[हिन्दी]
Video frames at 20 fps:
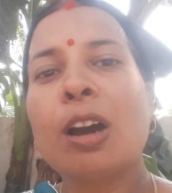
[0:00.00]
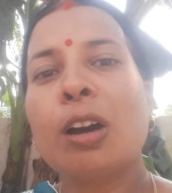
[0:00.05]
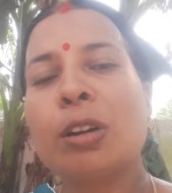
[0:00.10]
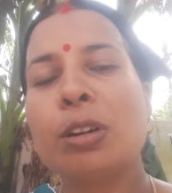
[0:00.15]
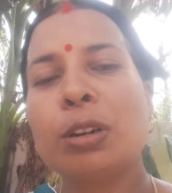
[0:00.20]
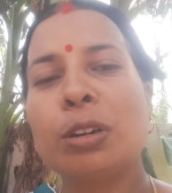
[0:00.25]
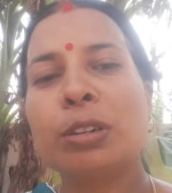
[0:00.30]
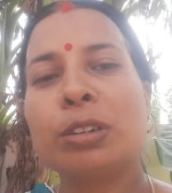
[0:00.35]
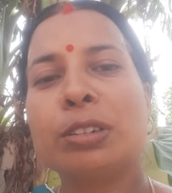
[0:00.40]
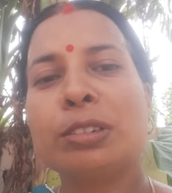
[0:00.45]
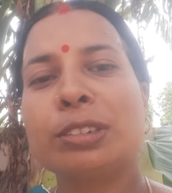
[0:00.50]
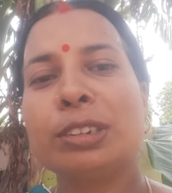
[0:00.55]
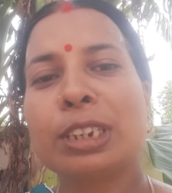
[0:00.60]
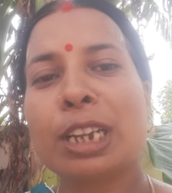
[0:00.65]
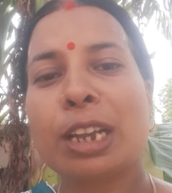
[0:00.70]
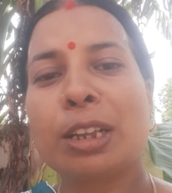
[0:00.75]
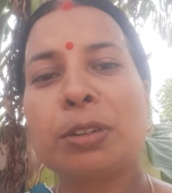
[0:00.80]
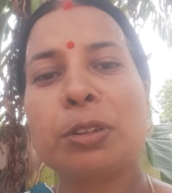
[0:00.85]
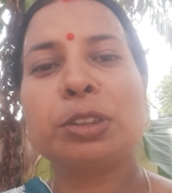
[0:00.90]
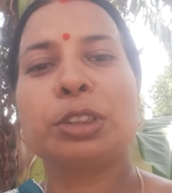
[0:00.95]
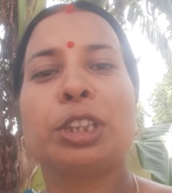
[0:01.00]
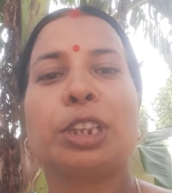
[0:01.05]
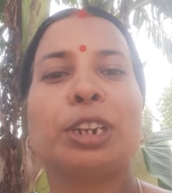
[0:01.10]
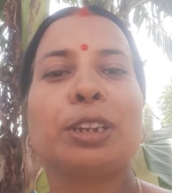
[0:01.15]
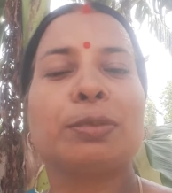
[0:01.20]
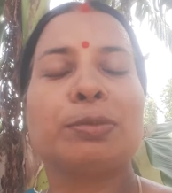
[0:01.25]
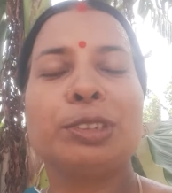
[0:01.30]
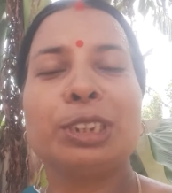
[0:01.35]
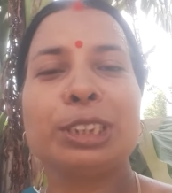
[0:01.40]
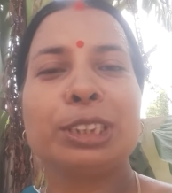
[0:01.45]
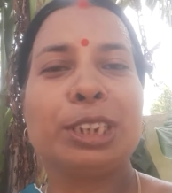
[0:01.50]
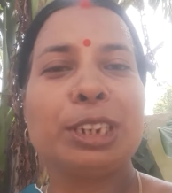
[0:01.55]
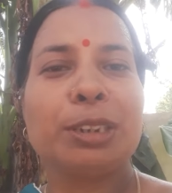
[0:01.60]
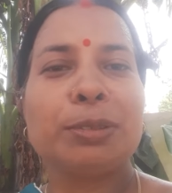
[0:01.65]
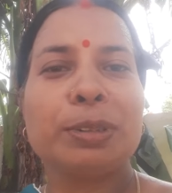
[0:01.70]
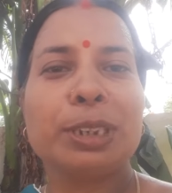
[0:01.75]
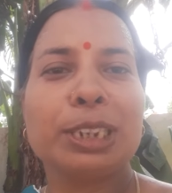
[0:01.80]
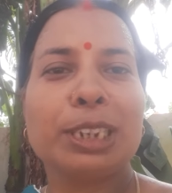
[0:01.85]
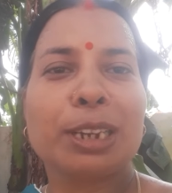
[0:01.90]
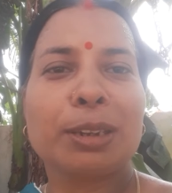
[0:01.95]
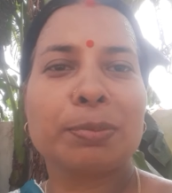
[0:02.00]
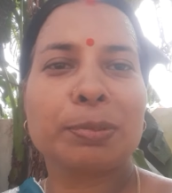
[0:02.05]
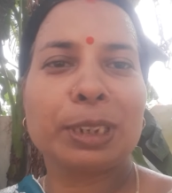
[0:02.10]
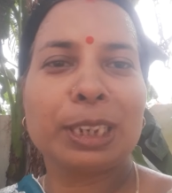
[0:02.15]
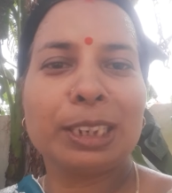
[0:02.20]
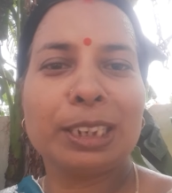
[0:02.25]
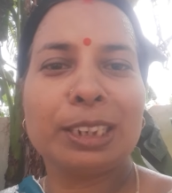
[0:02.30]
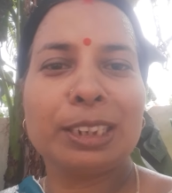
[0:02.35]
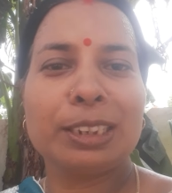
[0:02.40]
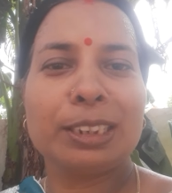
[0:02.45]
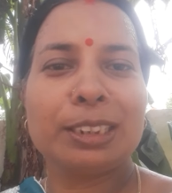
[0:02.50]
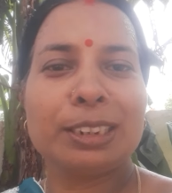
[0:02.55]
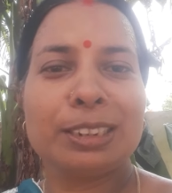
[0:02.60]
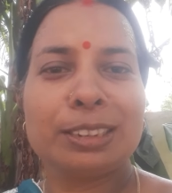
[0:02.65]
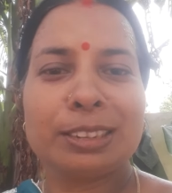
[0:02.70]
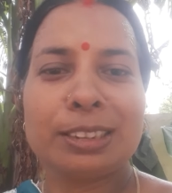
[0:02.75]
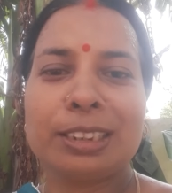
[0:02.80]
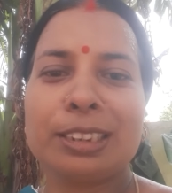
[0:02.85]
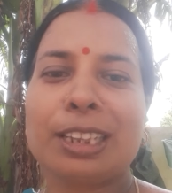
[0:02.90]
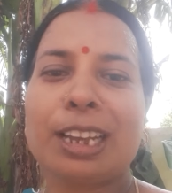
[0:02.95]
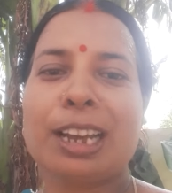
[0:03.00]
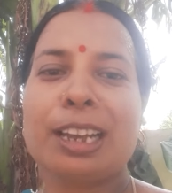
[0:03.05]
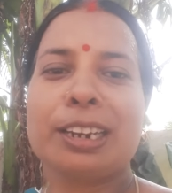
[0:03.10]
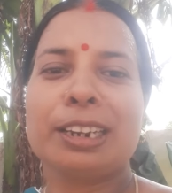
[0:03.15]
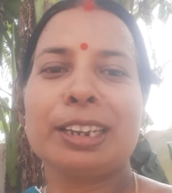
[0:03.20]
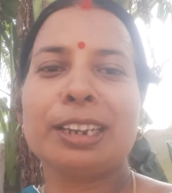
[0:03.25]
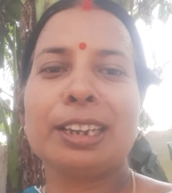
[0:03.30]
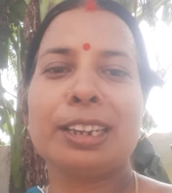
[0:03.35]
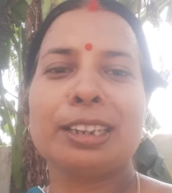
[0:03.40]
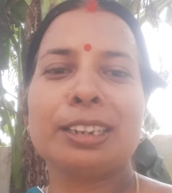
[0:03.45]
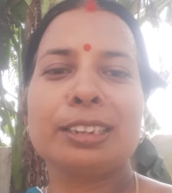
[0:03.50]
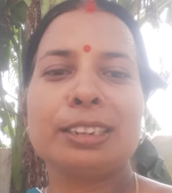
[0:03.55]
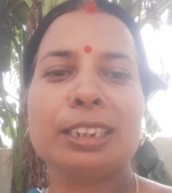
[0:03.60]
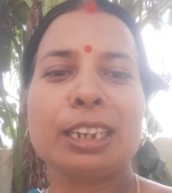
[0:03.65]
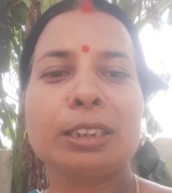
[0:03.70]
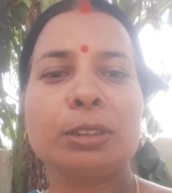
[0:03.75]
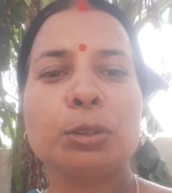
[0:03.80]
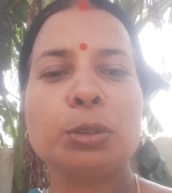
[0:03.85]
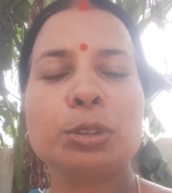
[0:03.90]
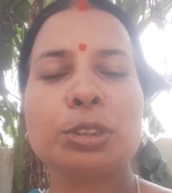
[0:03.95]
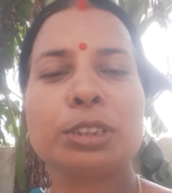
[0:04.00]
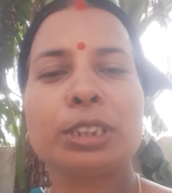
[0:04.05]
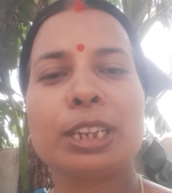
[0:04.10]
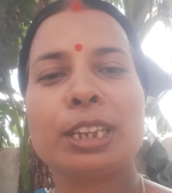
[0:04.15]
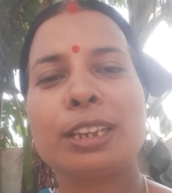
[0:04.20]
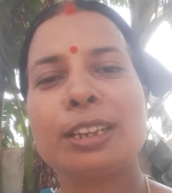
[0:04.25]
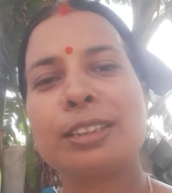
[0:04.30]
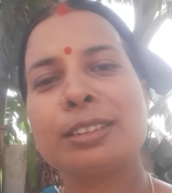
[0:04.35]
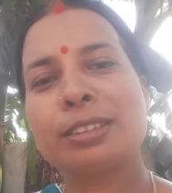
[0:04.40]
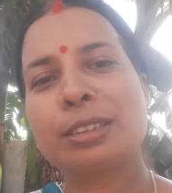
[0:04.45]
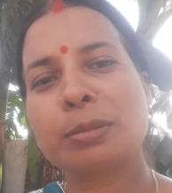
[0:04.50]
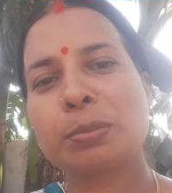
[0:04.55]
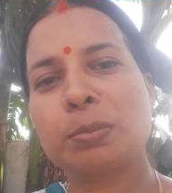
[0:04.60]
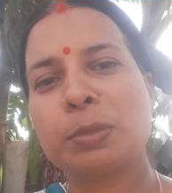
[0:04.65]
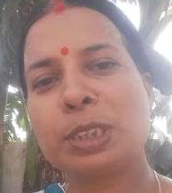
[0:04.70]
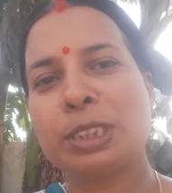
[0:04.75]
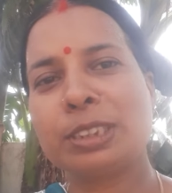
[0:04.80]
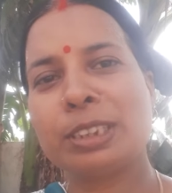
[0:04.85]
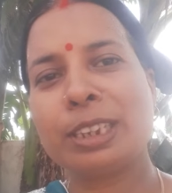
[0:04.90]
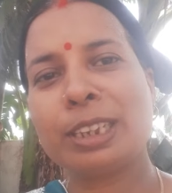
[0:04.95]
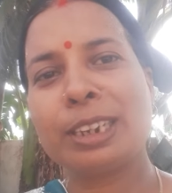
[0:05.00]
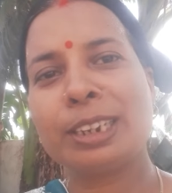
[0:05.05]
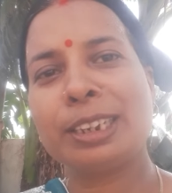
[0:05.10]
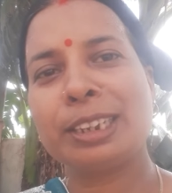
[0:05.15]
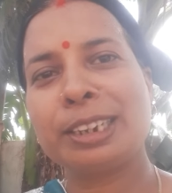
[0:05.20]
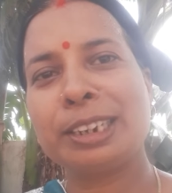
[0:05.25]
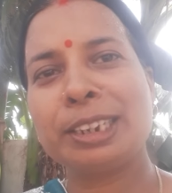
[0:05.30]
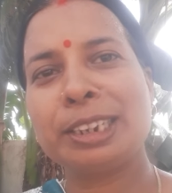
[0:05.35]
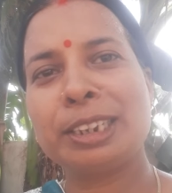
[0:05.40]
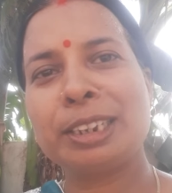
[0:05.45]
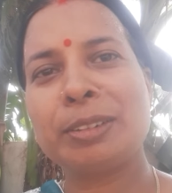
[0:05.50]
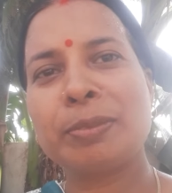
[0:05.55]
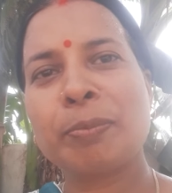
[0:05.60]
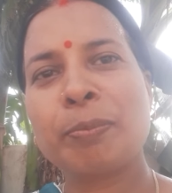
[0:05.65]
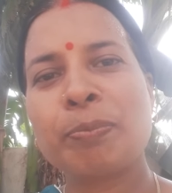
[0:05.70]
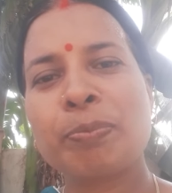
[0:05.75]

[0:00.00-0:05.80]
और चारों तरफ जितने भी आपके रिश्तेदार हैं या दोस्त हैं सब में शेयर करिए